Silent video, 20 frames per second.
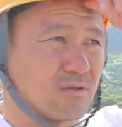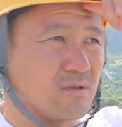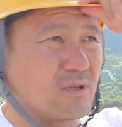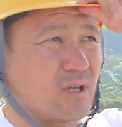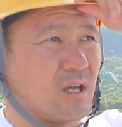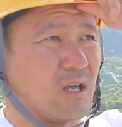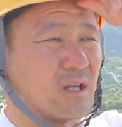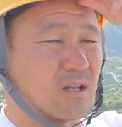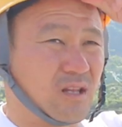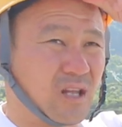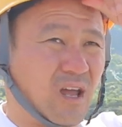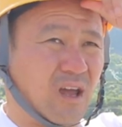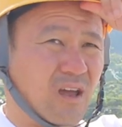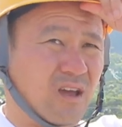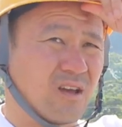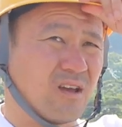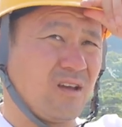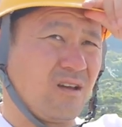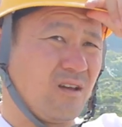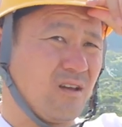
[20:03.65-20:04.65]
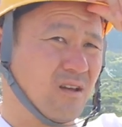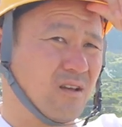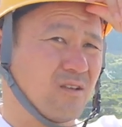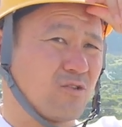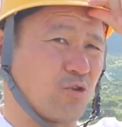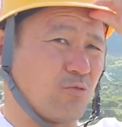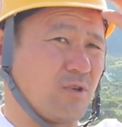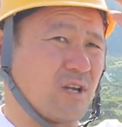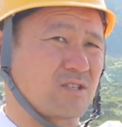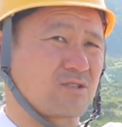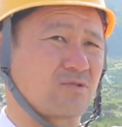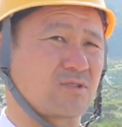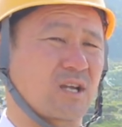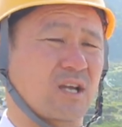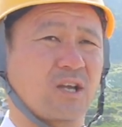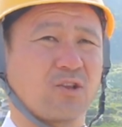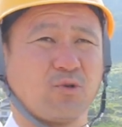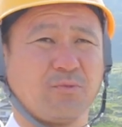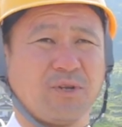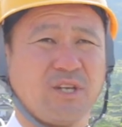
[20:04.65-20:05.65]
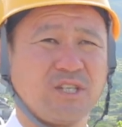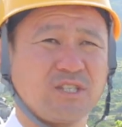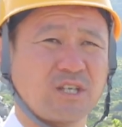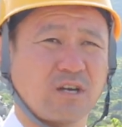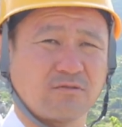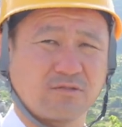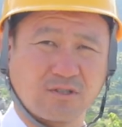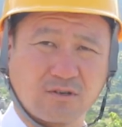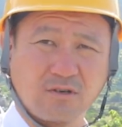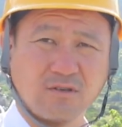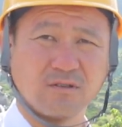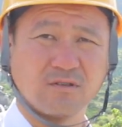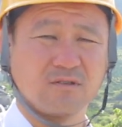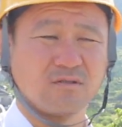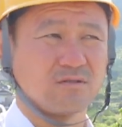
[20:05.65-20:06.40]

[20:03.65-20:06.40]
でね友達と酒飲みに行っちゃうでしょ